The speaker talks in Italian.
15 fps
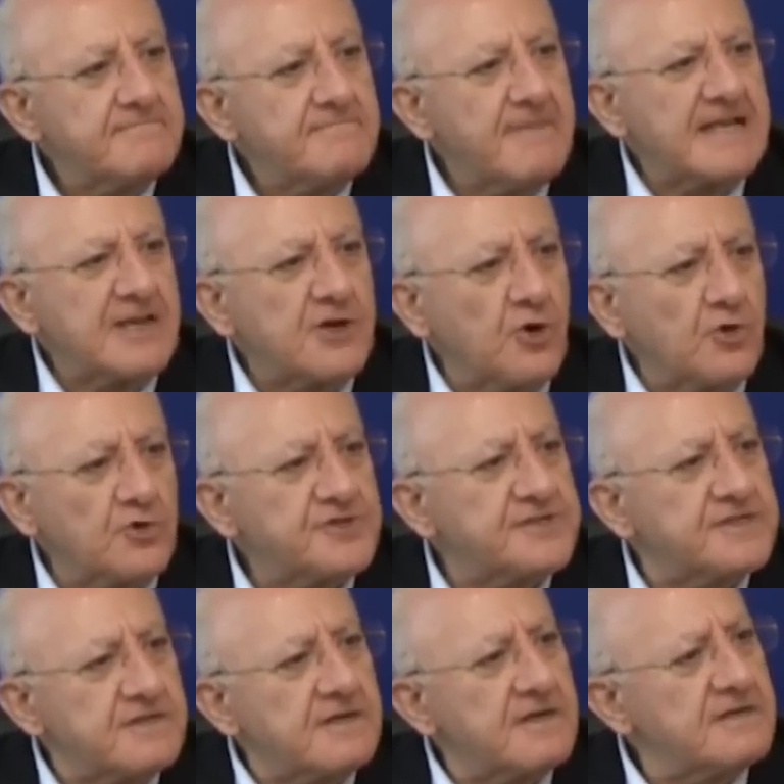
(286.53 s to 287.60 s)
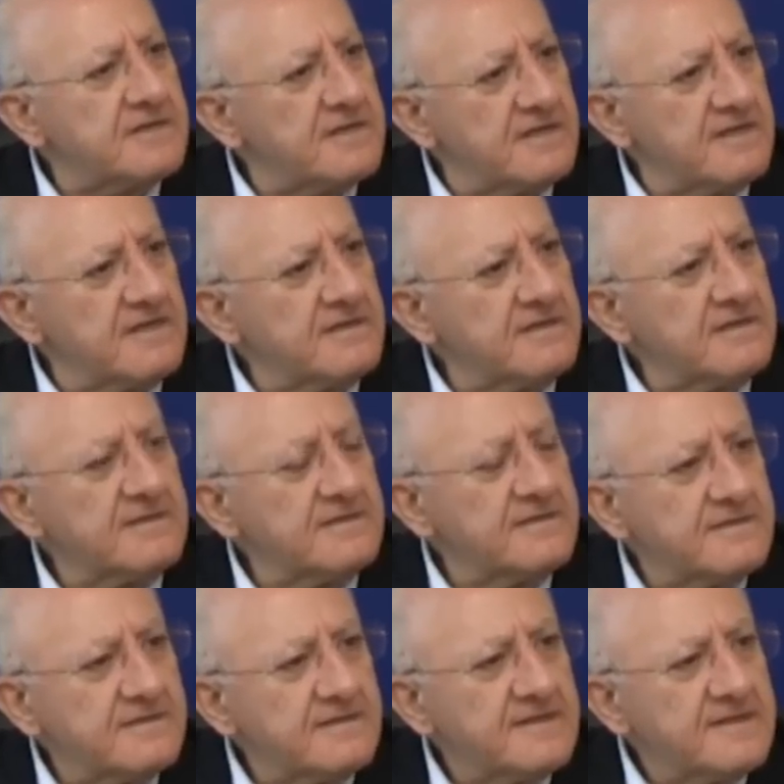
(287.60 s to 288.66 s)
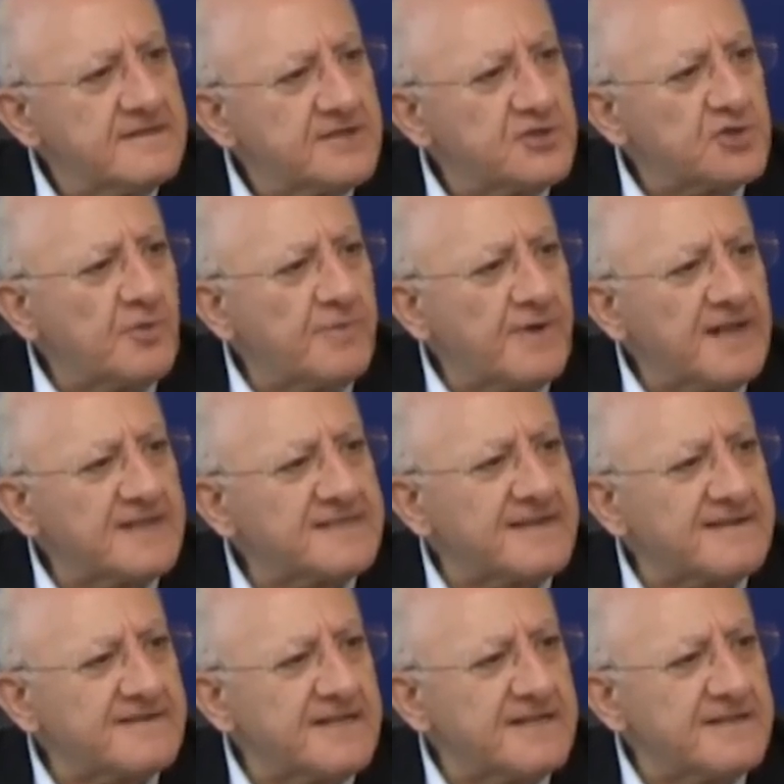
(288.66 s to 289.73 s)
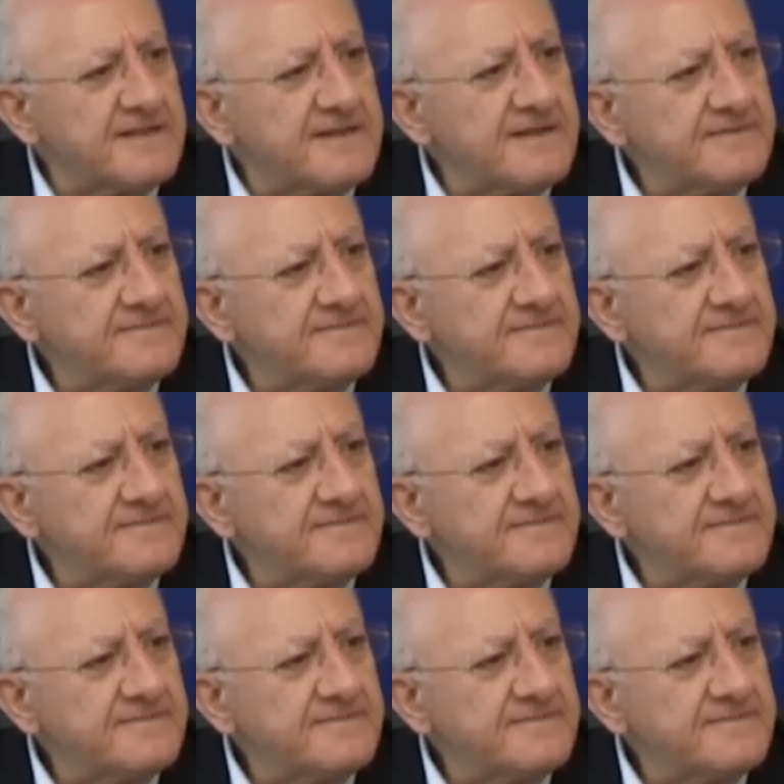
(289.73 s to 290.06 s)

ma in Corsica, che è sopra la Sardegna